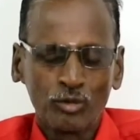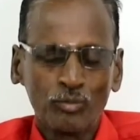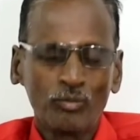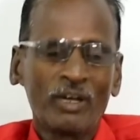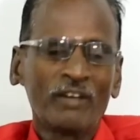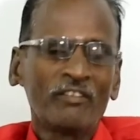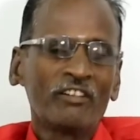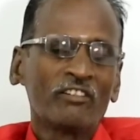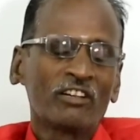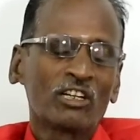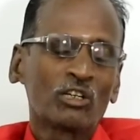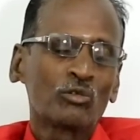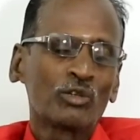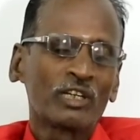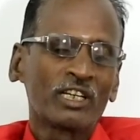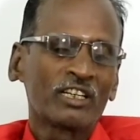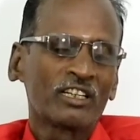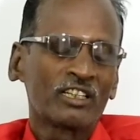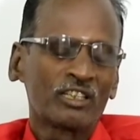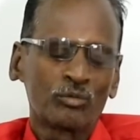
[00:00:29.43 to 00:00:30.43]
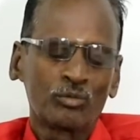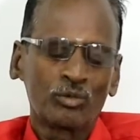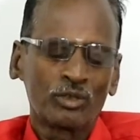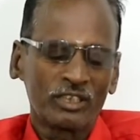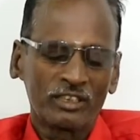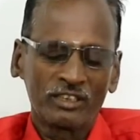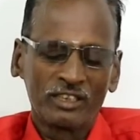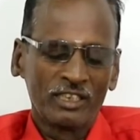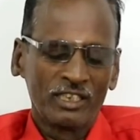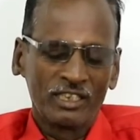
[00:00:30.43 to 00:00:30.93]
சும்மாவே வரக்கூடிய கெட்ட
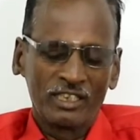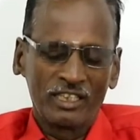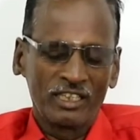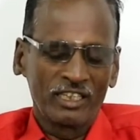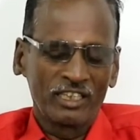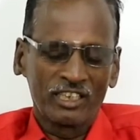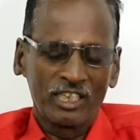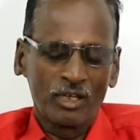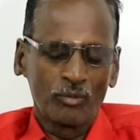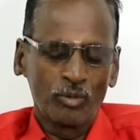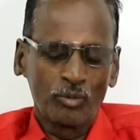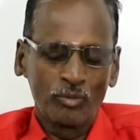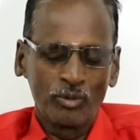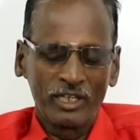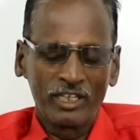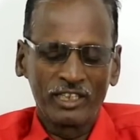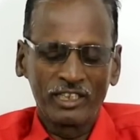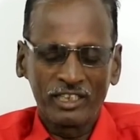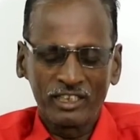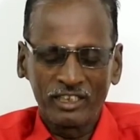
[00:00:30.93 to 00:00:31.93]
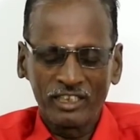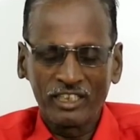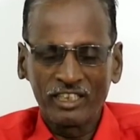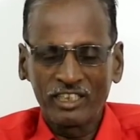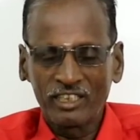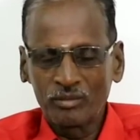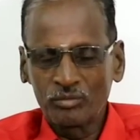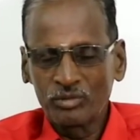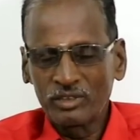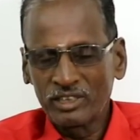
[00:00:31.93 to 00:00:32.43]
பேர் நீங்கள் தப்பு பண்ணிவிட்டு எந்த
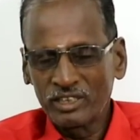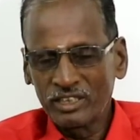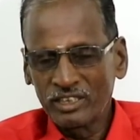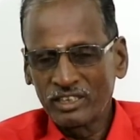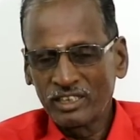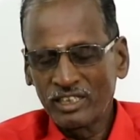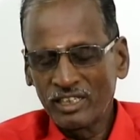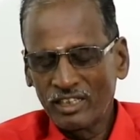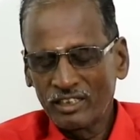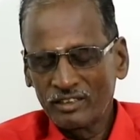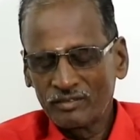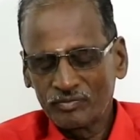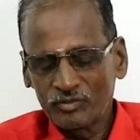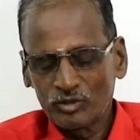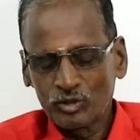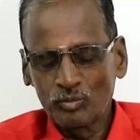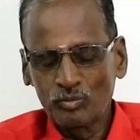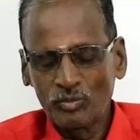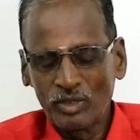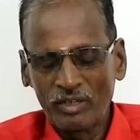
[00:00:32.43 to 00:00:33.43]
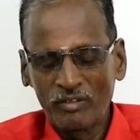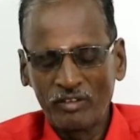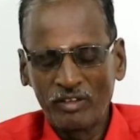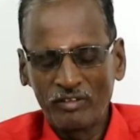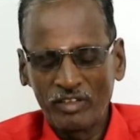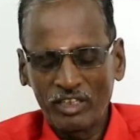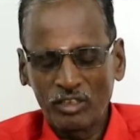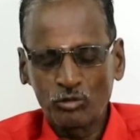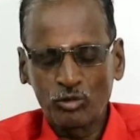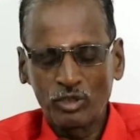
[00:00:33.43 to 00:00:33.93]
கெட்ட பேரும் எடுக்கலை
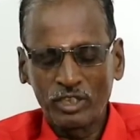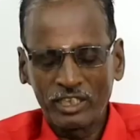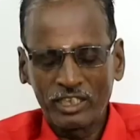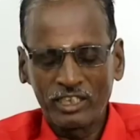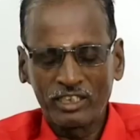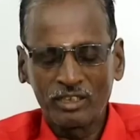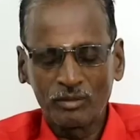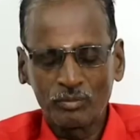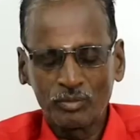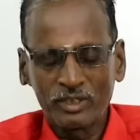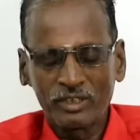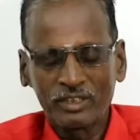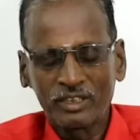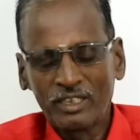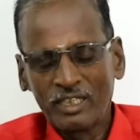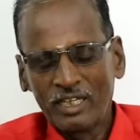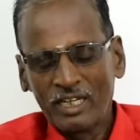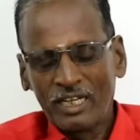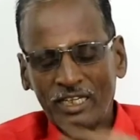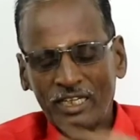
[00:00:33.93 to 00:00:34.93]
சும்மாவே வரக்கூடிய கெட்ட பேர்